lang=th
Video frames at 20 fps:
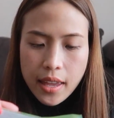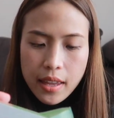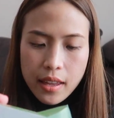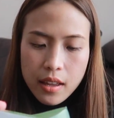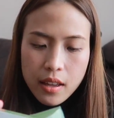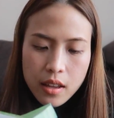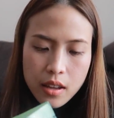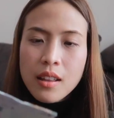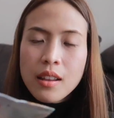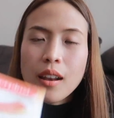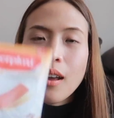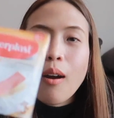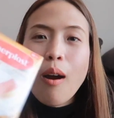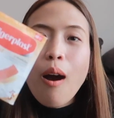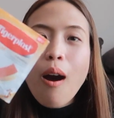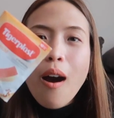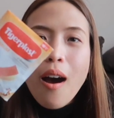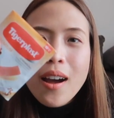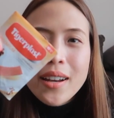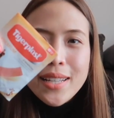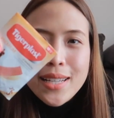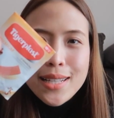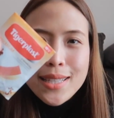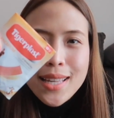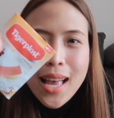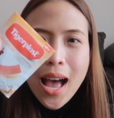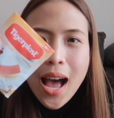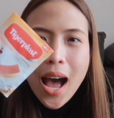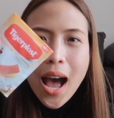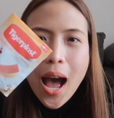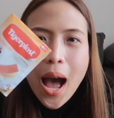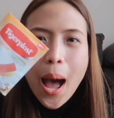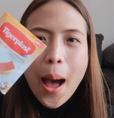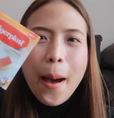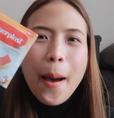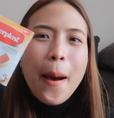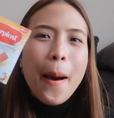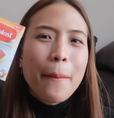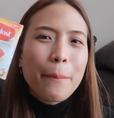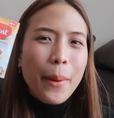ยๆแล้วก็นี่จ้า
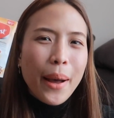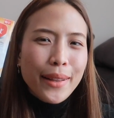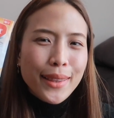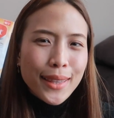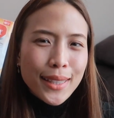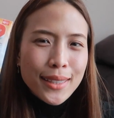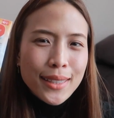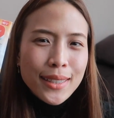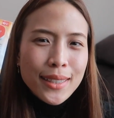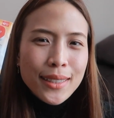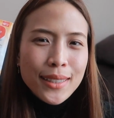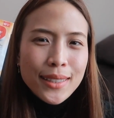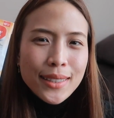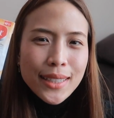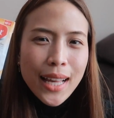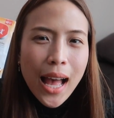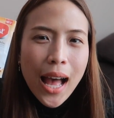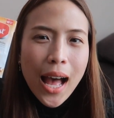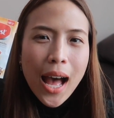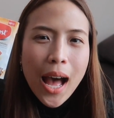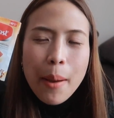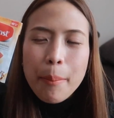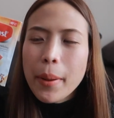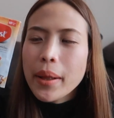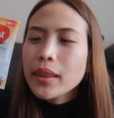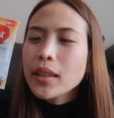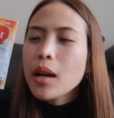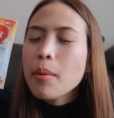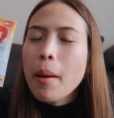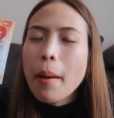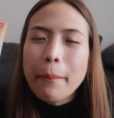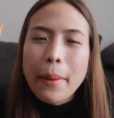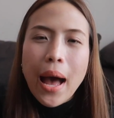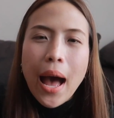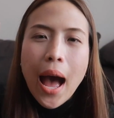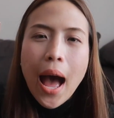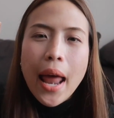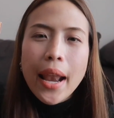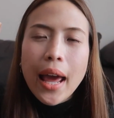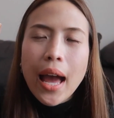ปัตเตอร์จ้าปัตเตอร์แบบ
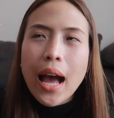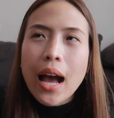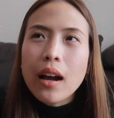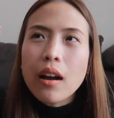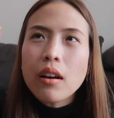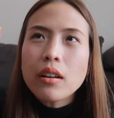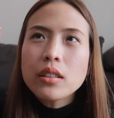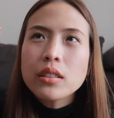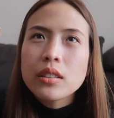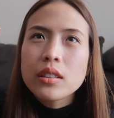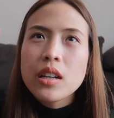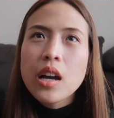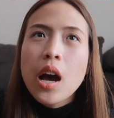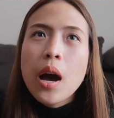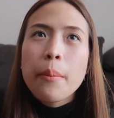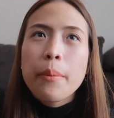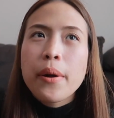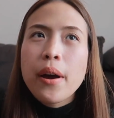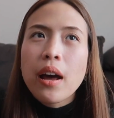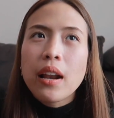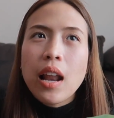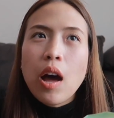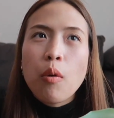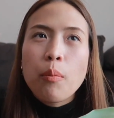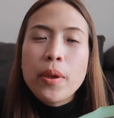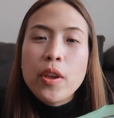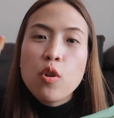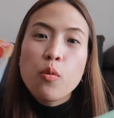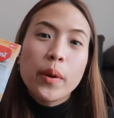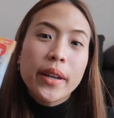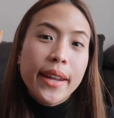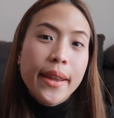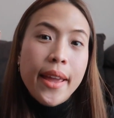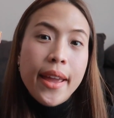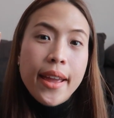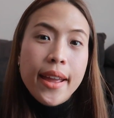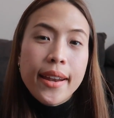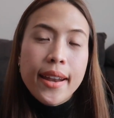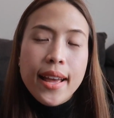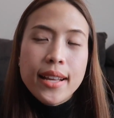ผ้านะคะก็คือเผื่อเรามีอุบัติ
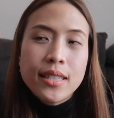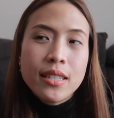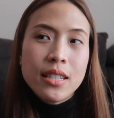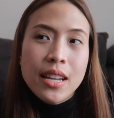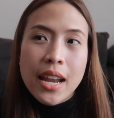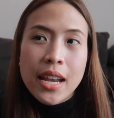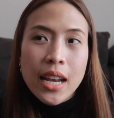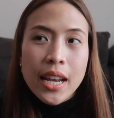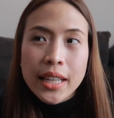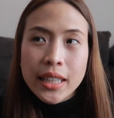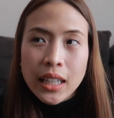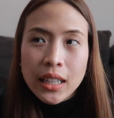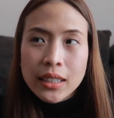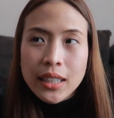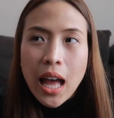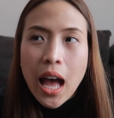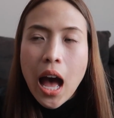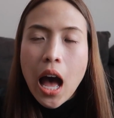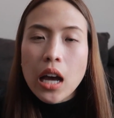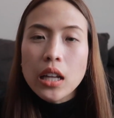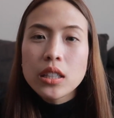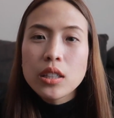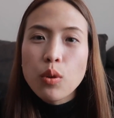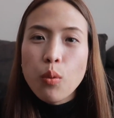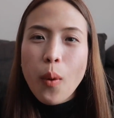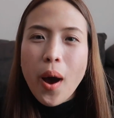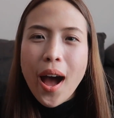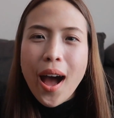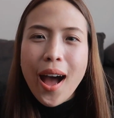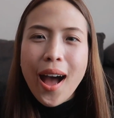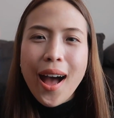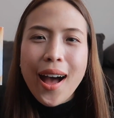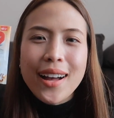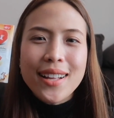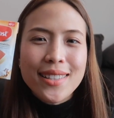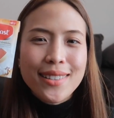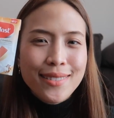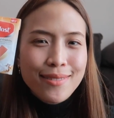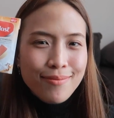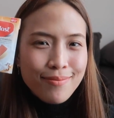เหตุอุบัติเหตุอะไรต่างๆหรือว่า
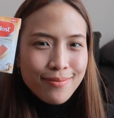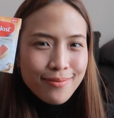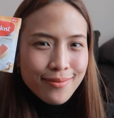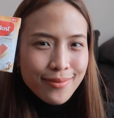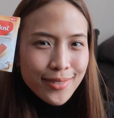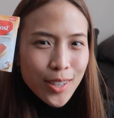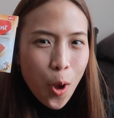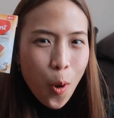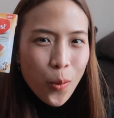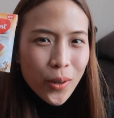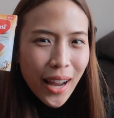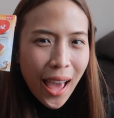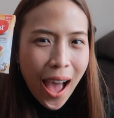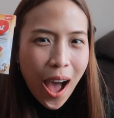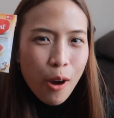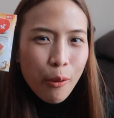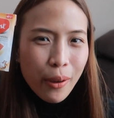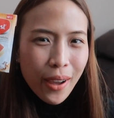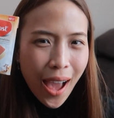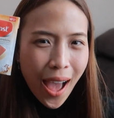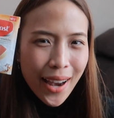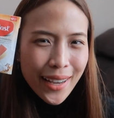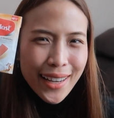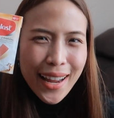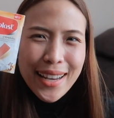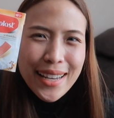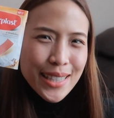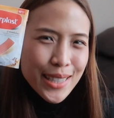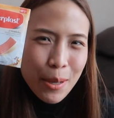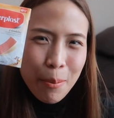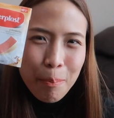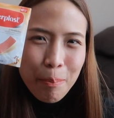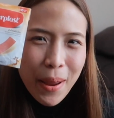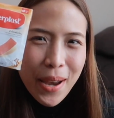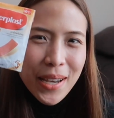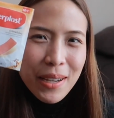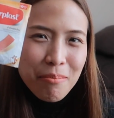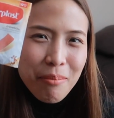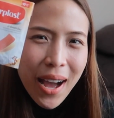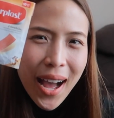รองเท้ากัดอันนี้จำ
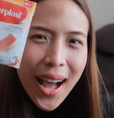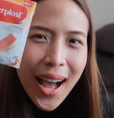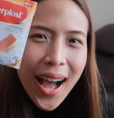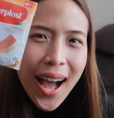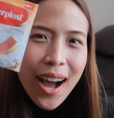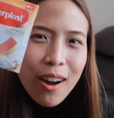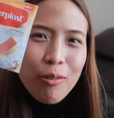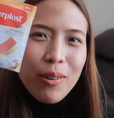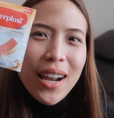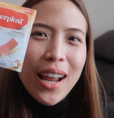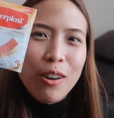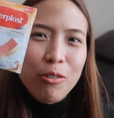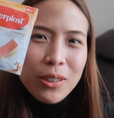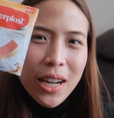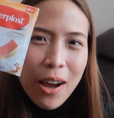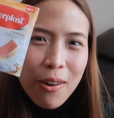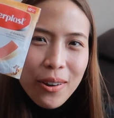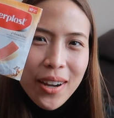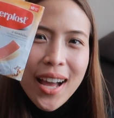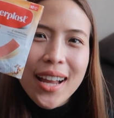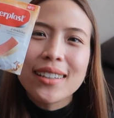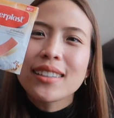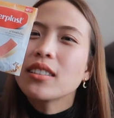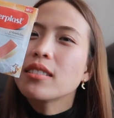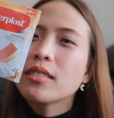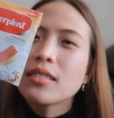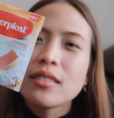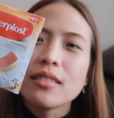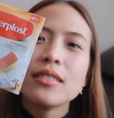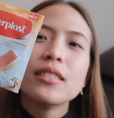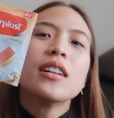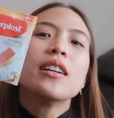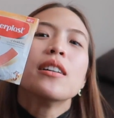เป็นมากเวลารองเท้ากัดก็คือ